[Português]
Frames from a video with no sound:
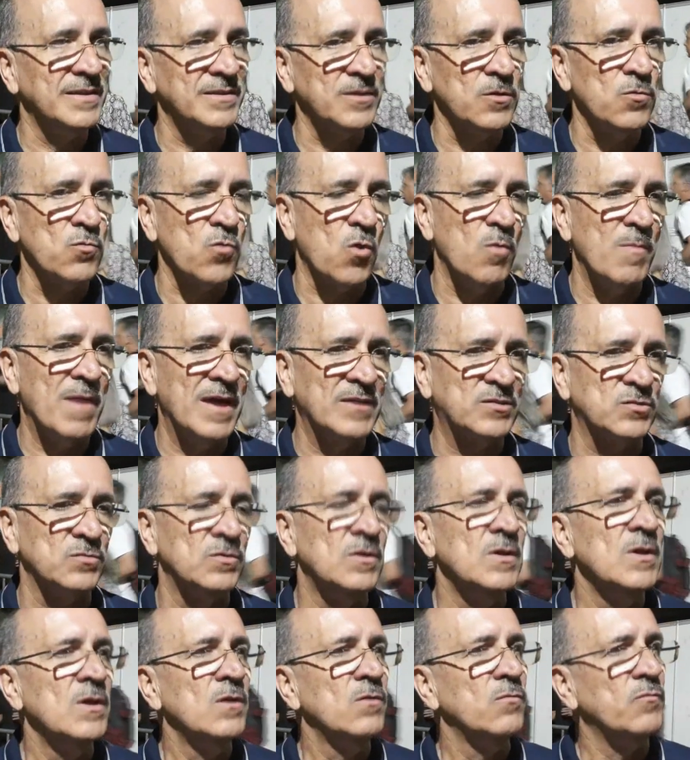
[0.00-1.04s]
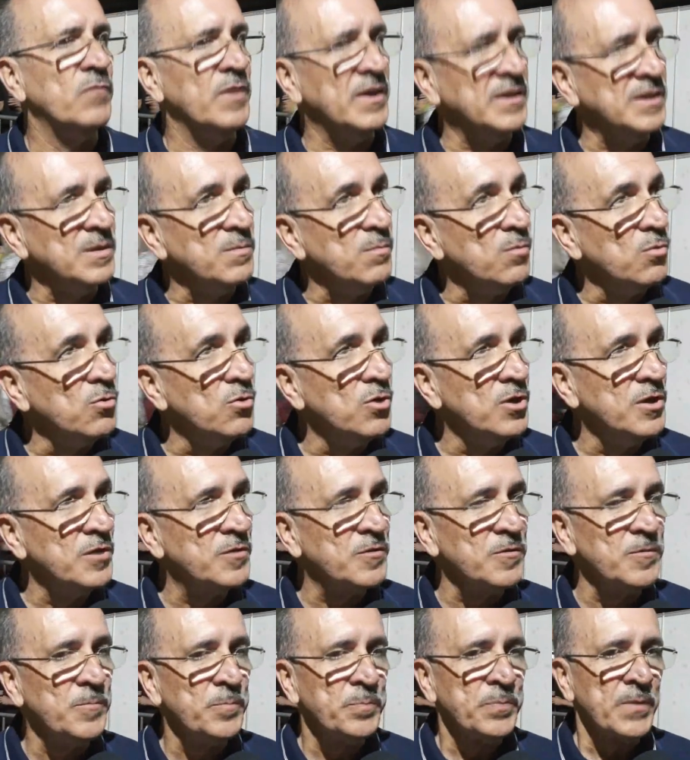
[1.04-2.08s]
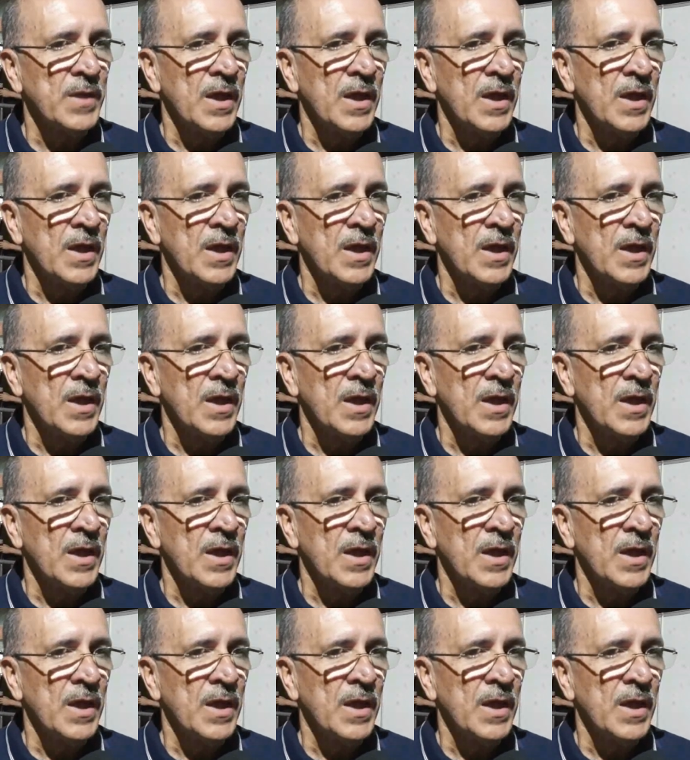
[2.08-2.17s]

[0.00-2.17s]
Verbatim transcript: Então o comércio vende muito,